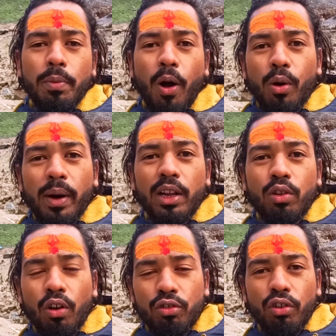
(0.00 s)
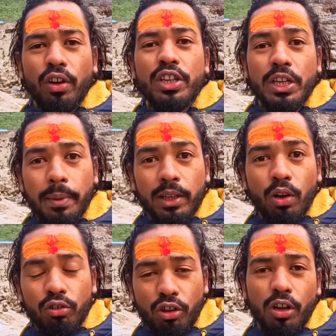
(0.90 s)
যদি ভগবানের দর্শন হয় শিবের
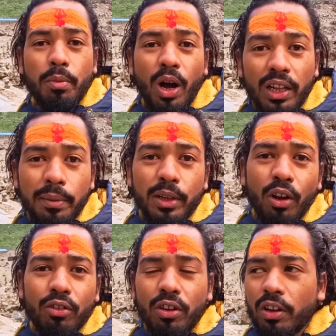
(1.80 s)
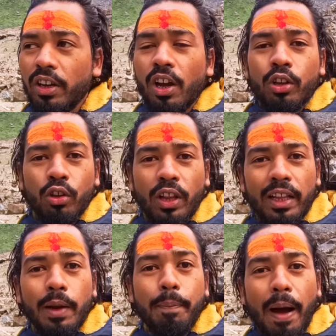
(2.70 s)
দর্শন হয় মহাদেবের দর্শন হয় তো
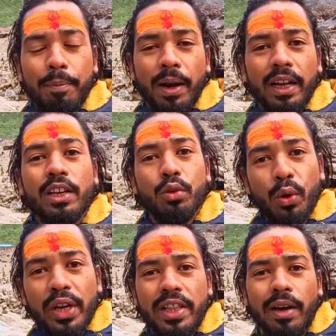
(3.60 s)
তাদের পাপ নাকি ধুয়ে